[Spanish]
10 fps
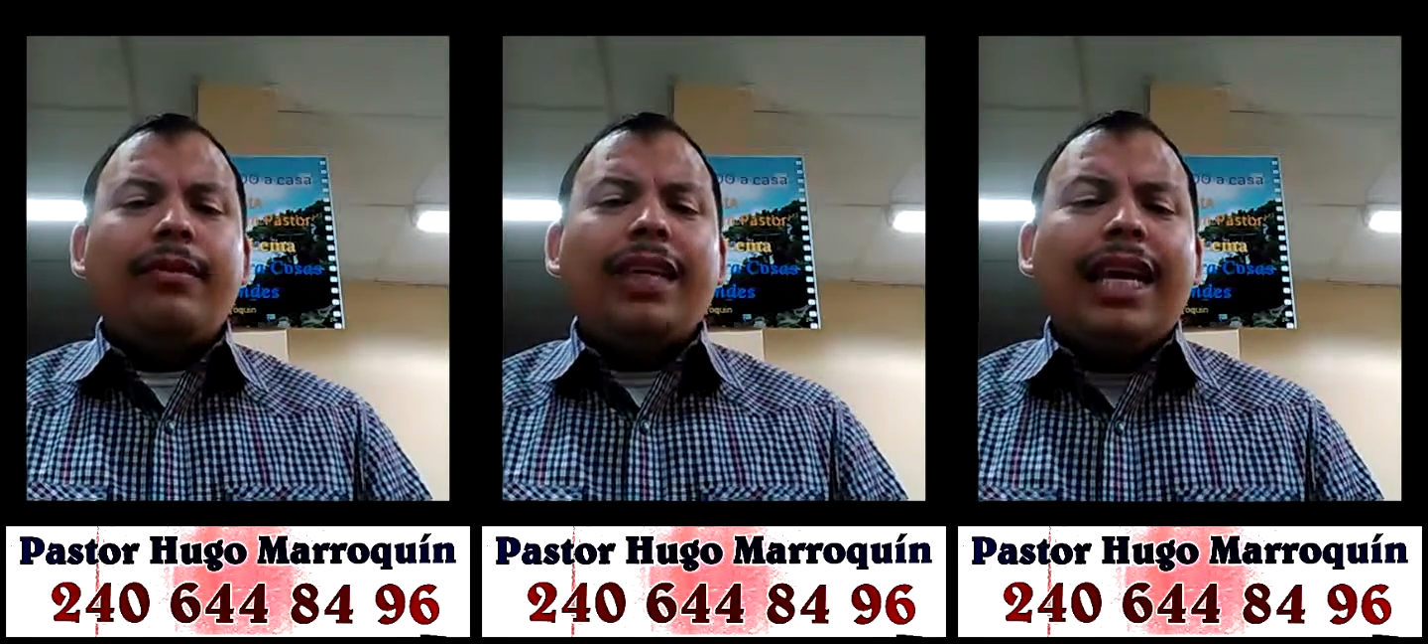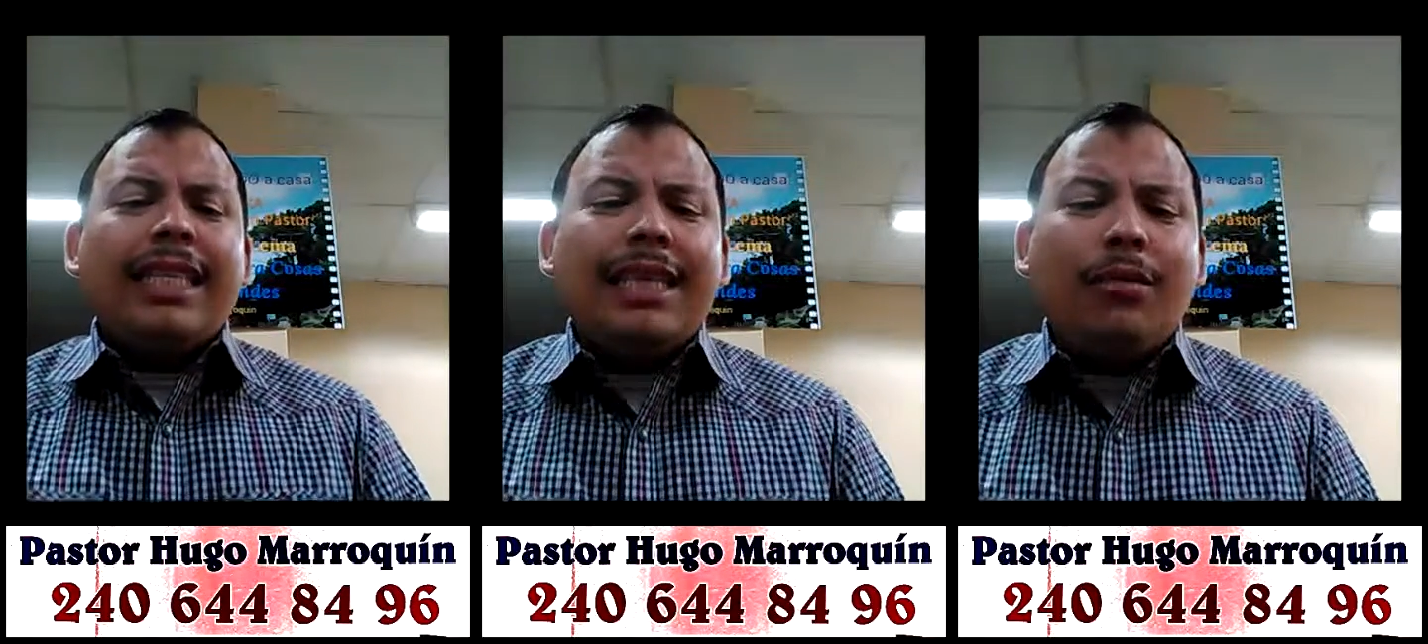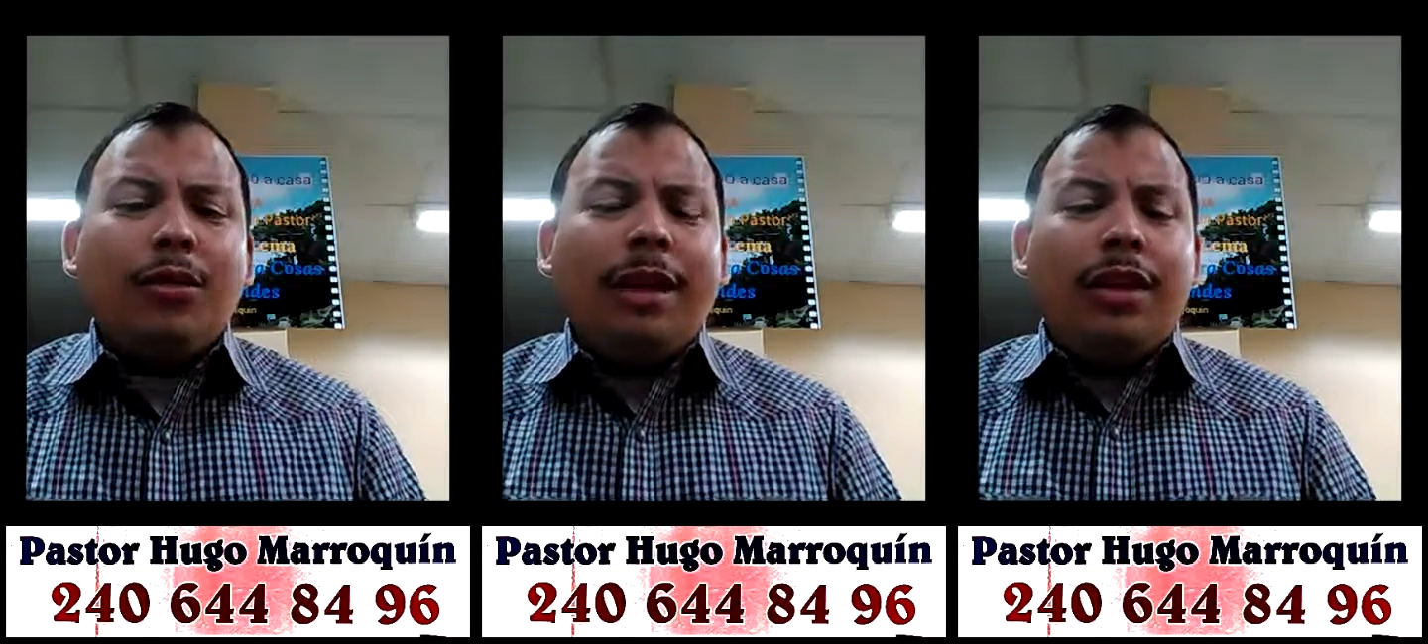En ese
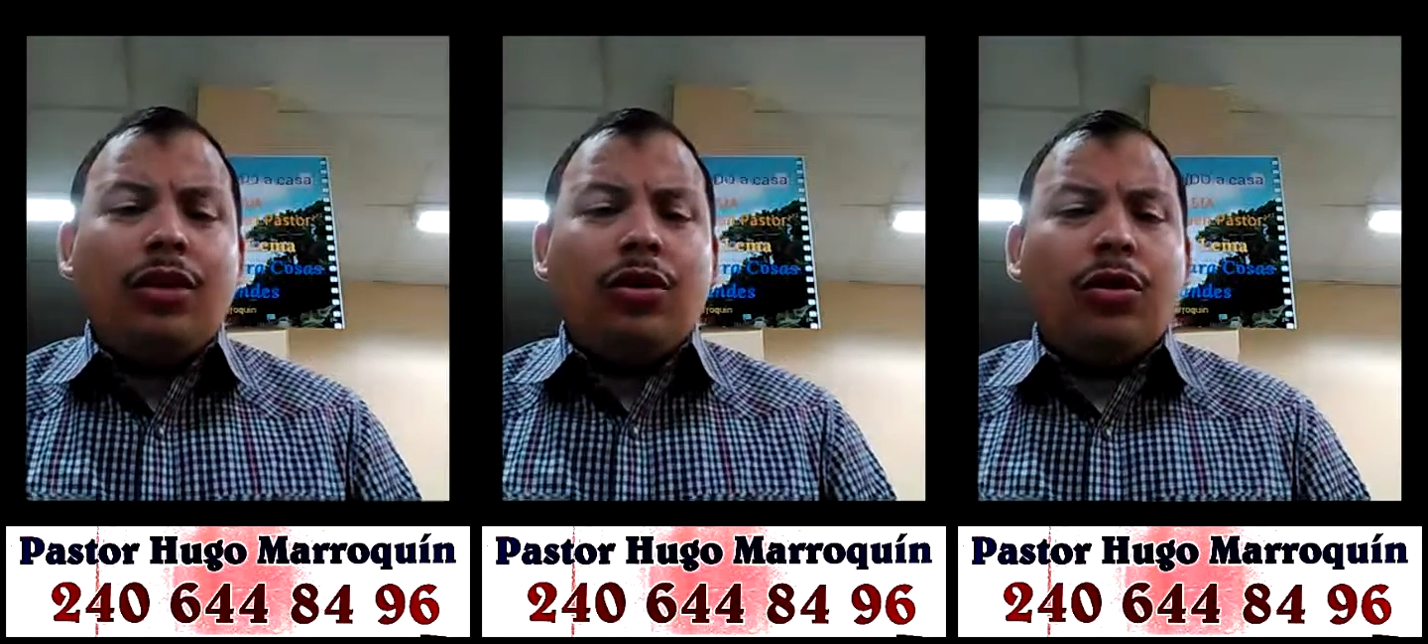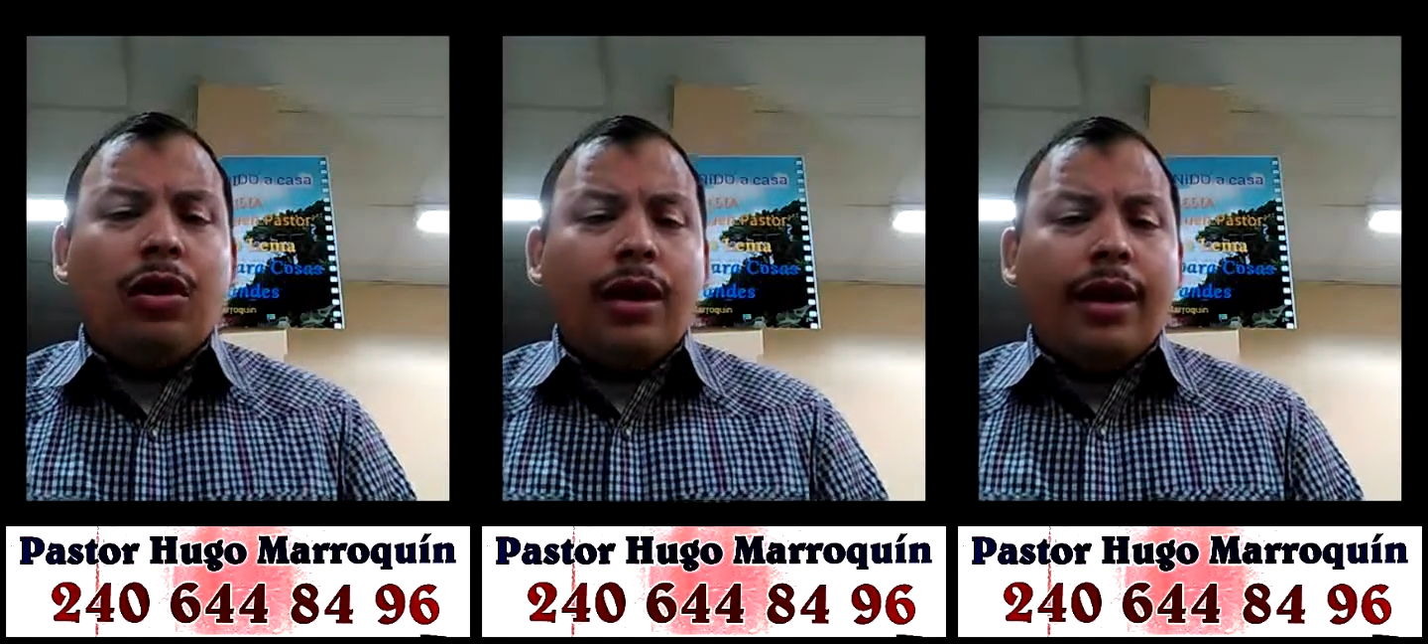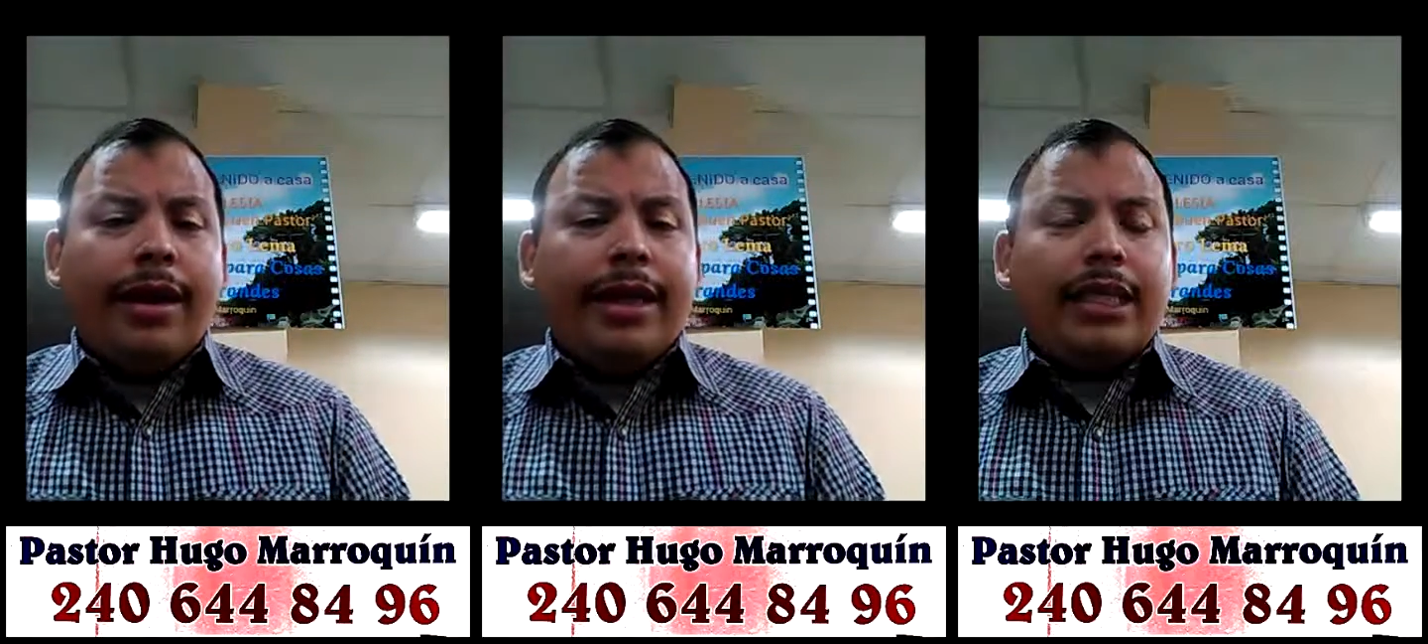momento
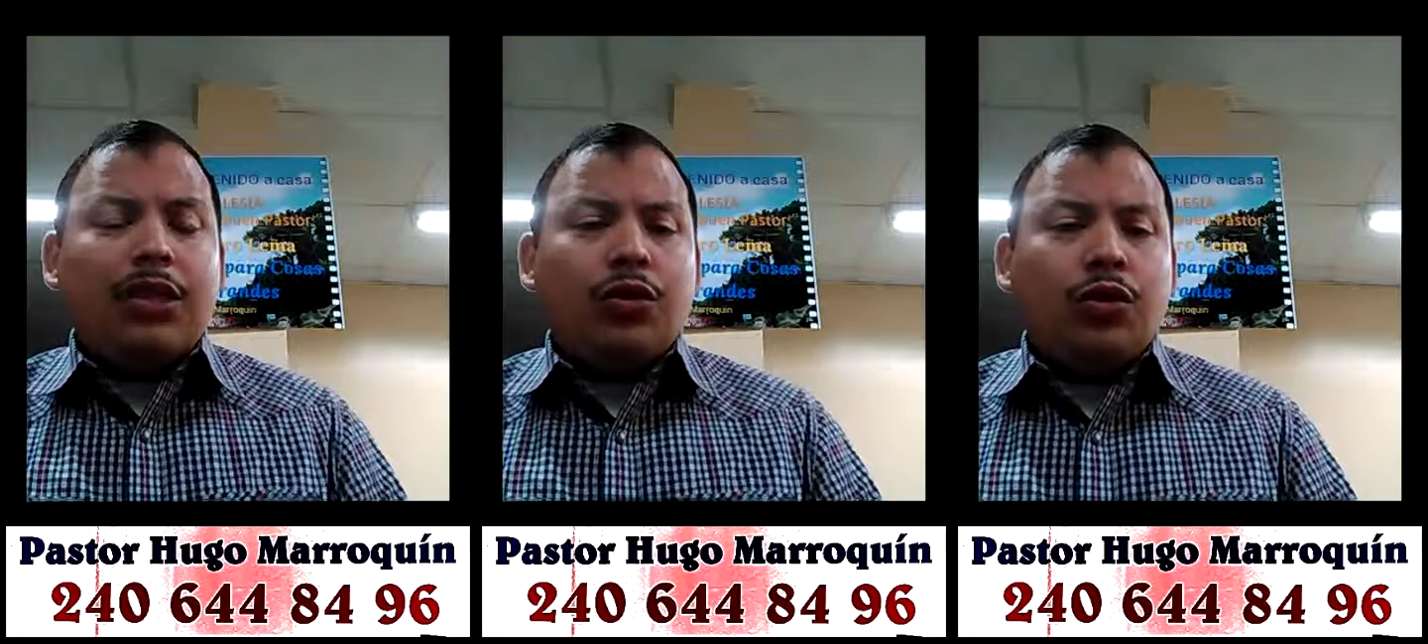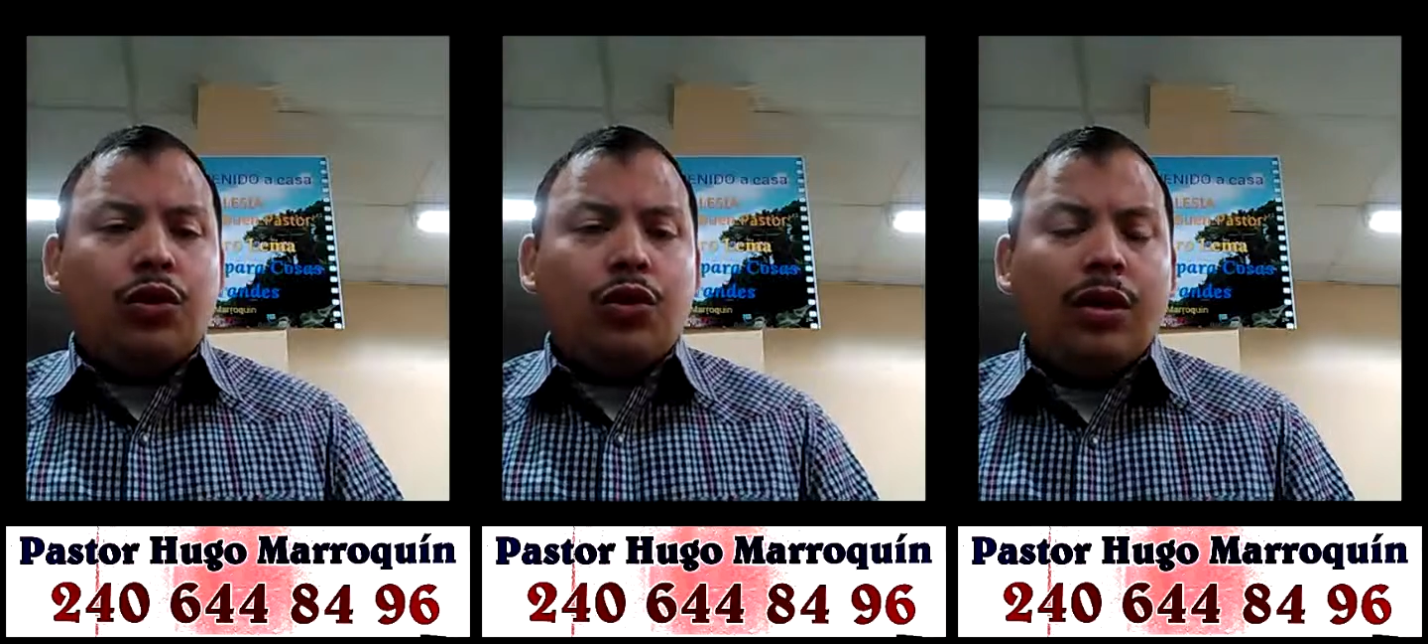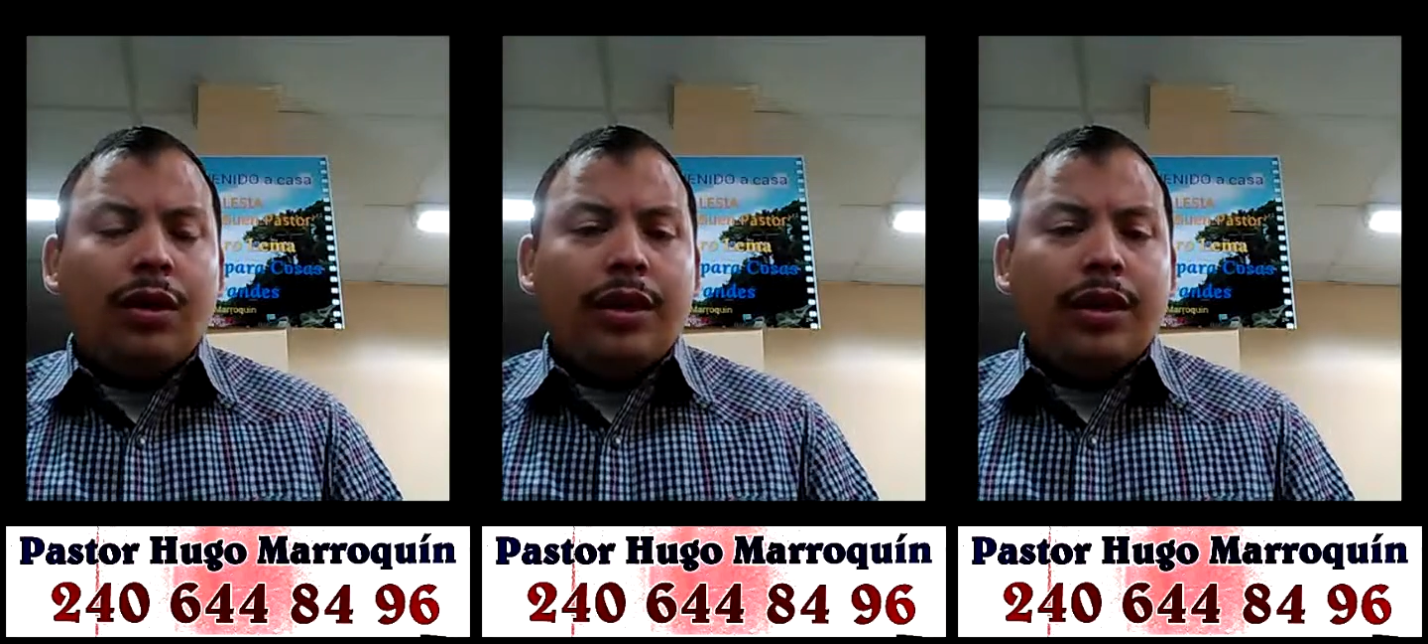Jesús